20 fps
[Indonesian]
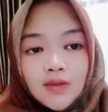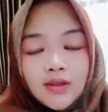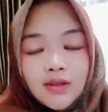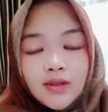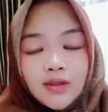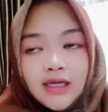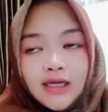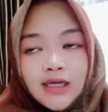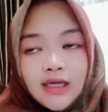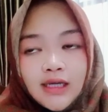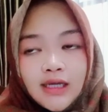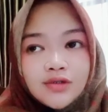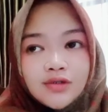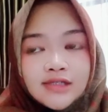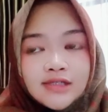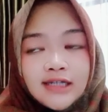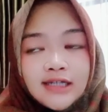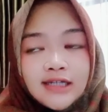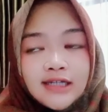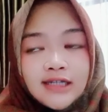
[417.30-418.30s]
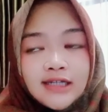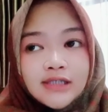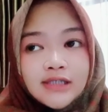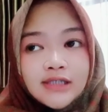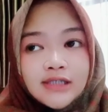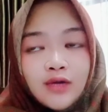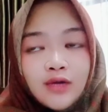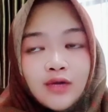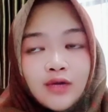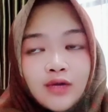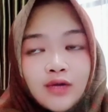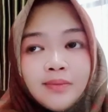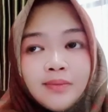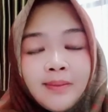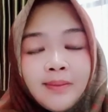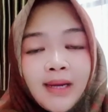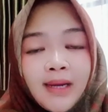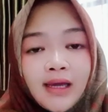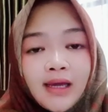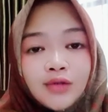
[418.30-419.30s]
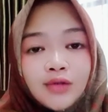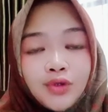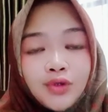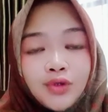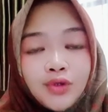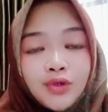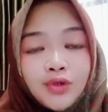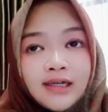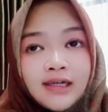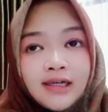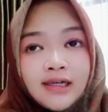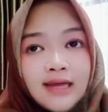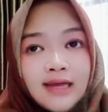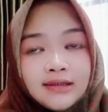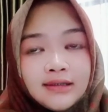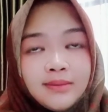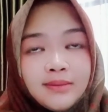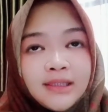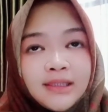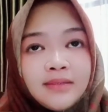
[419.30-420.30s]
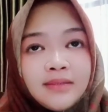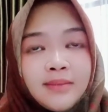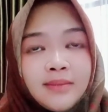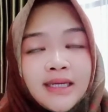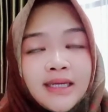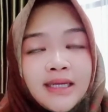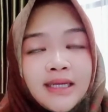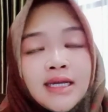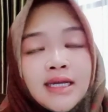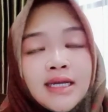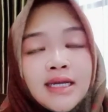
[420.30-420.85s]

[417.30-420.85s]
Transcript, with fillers: Nah, untuk selanjutnya, untuk pemakaian toner ya, teman-teman.